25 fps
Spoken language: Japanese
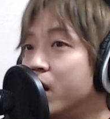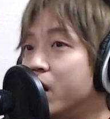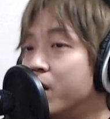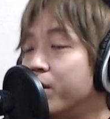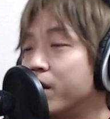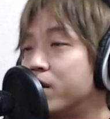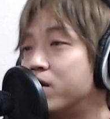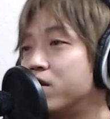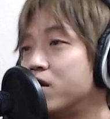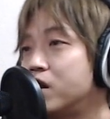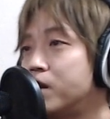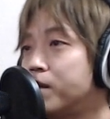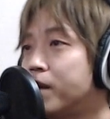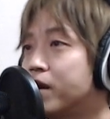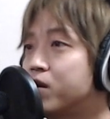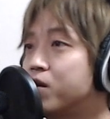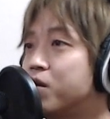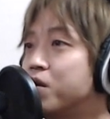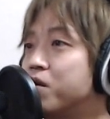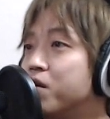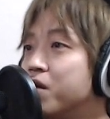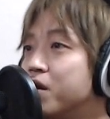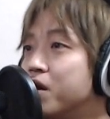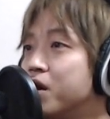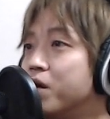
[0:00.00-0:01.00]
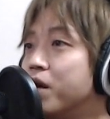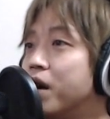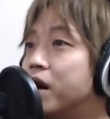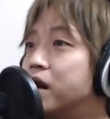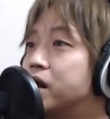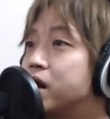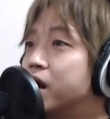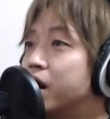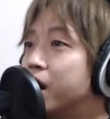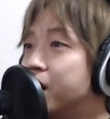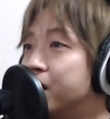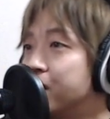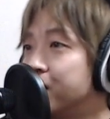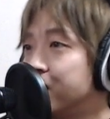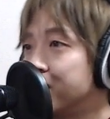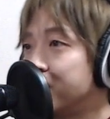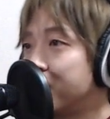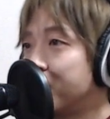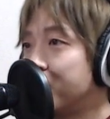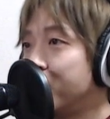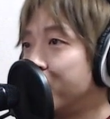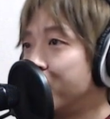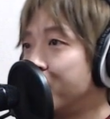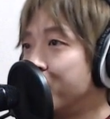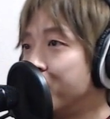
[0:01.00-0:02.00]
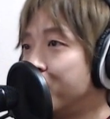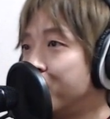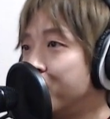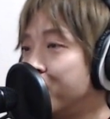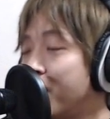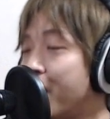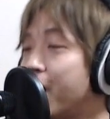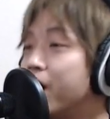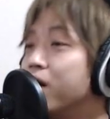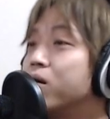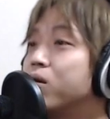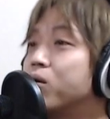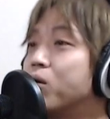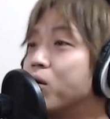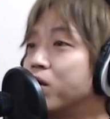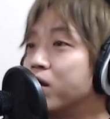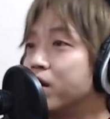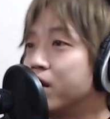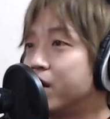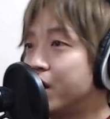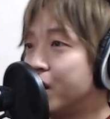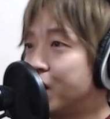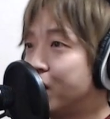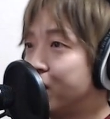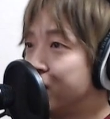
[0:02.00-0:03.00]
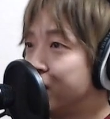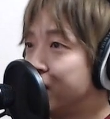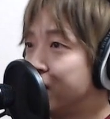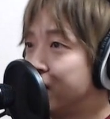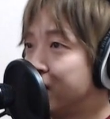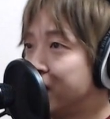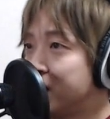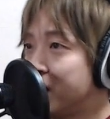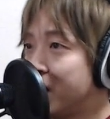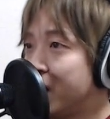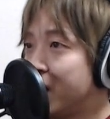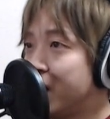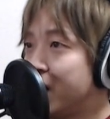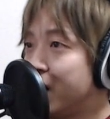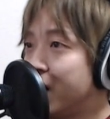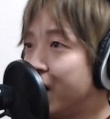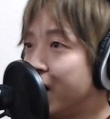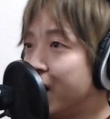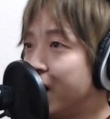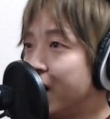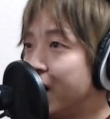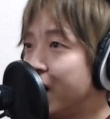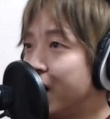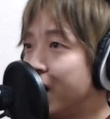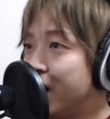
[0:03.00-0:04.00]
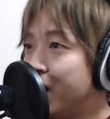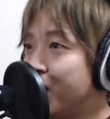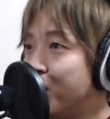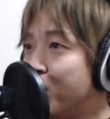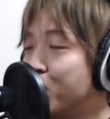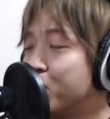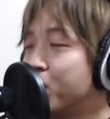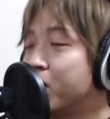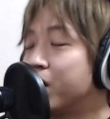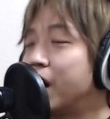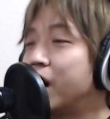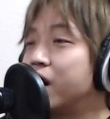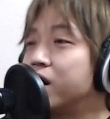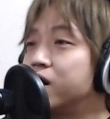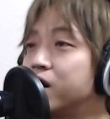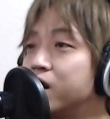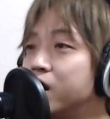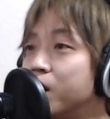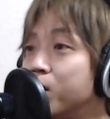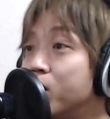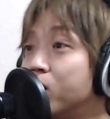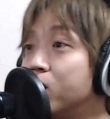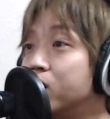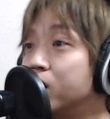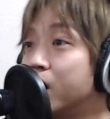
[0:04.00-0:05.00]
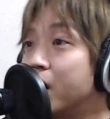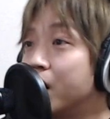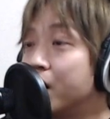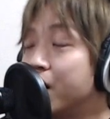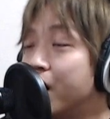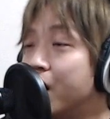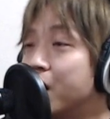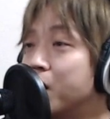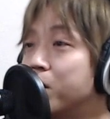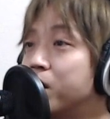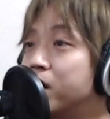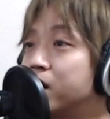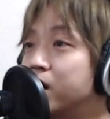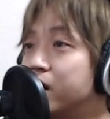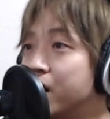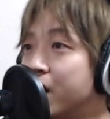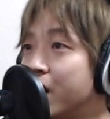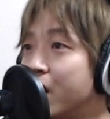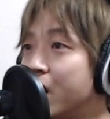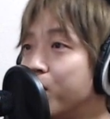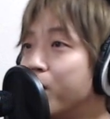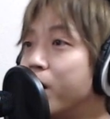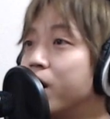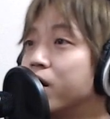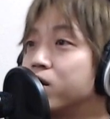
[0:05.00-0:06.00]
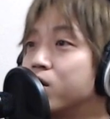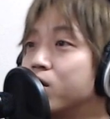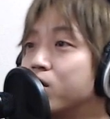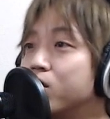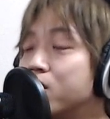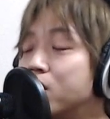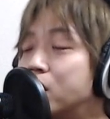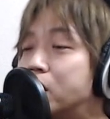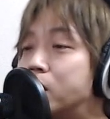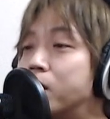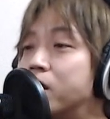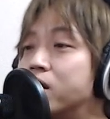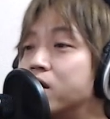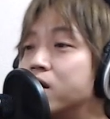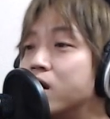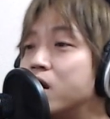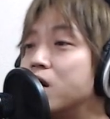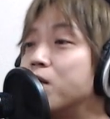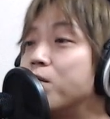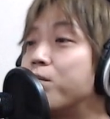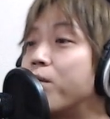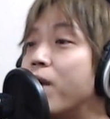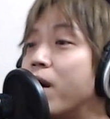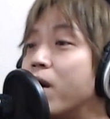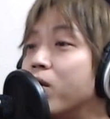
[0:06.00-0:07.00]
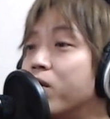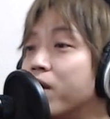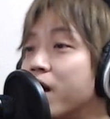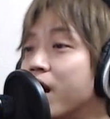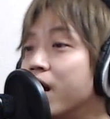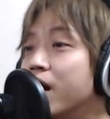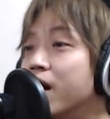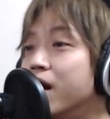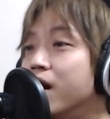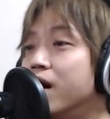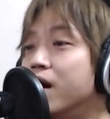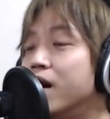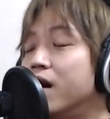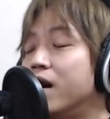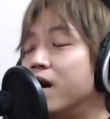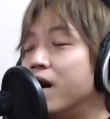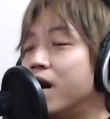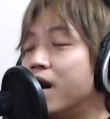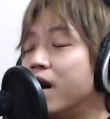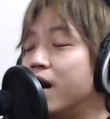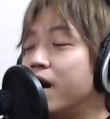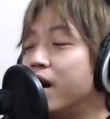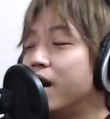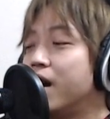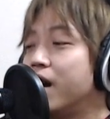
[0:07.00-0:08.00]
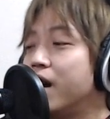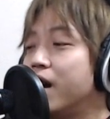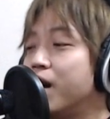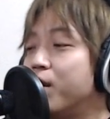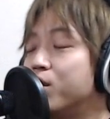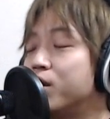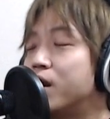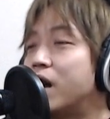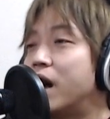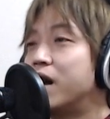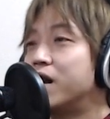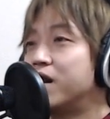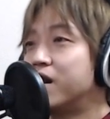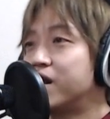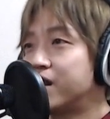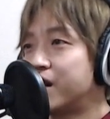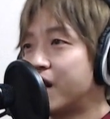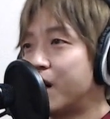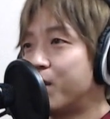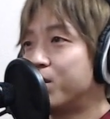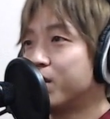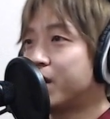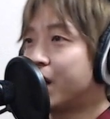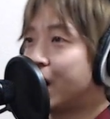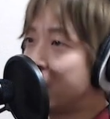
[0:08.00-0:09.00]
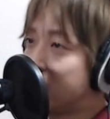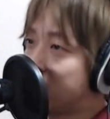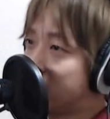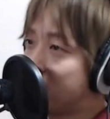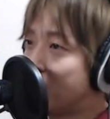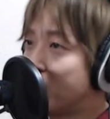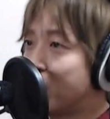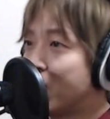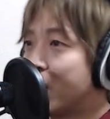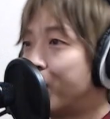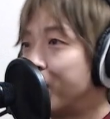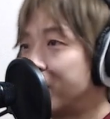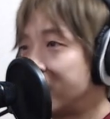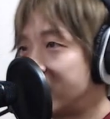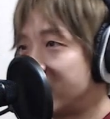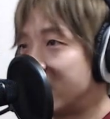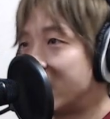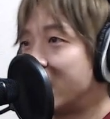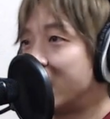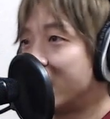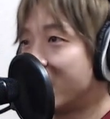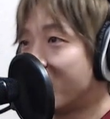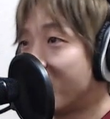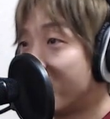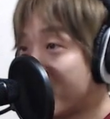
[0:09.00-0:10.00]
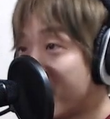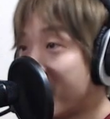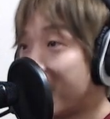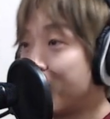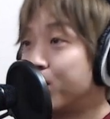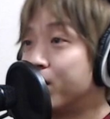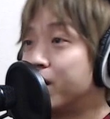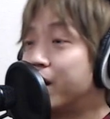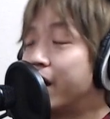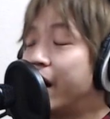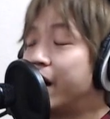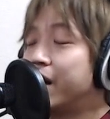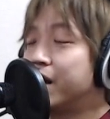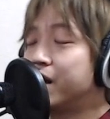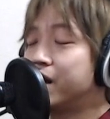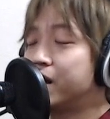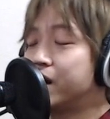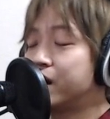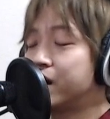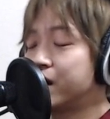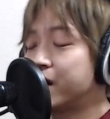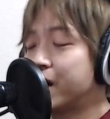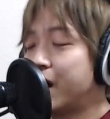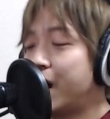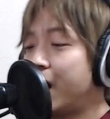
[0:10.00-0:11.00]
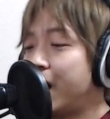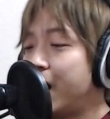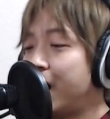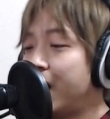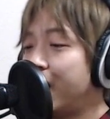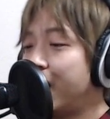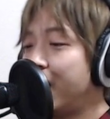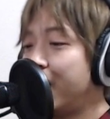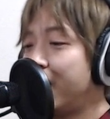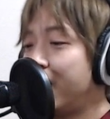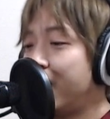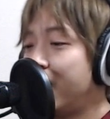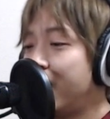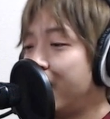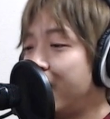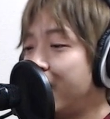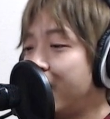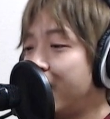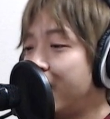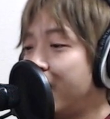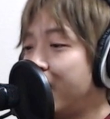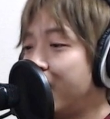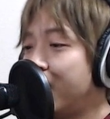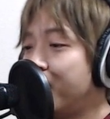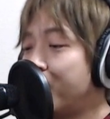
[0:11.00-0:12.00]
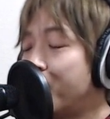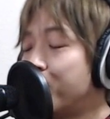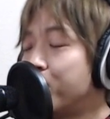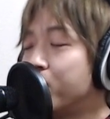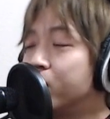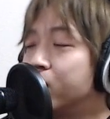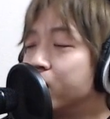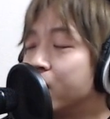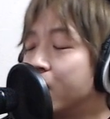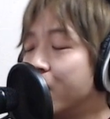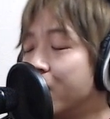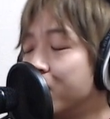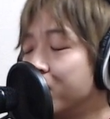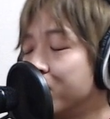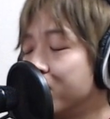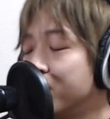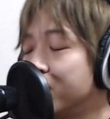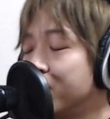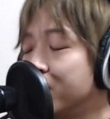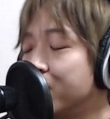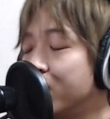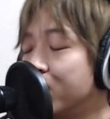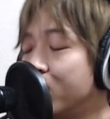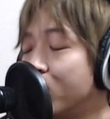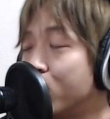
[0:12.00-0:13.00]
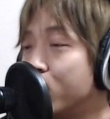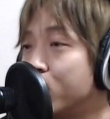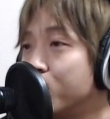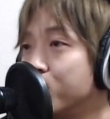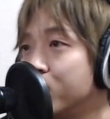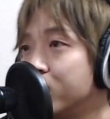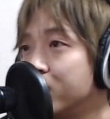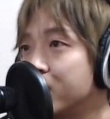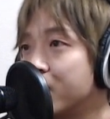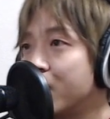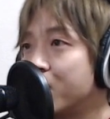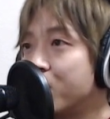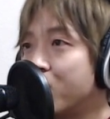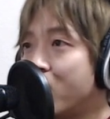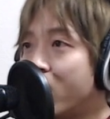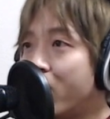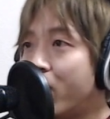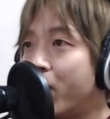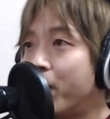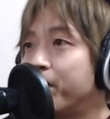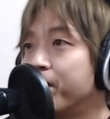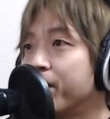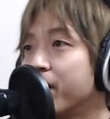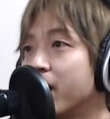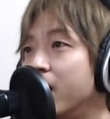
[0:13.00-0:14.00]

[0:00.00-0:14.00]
まあ、クリスマス曲っていうわけじゃないんですけど「あのレント」っていうですね、えー、僕の大好きなミュージカルがありまして、まあ、そのクリスマス近辺をね、えー、舞台にした舞台にしたというか、まあ、時期をね舞台にしたあ、まあ、ミュージカルロックミュージカルを、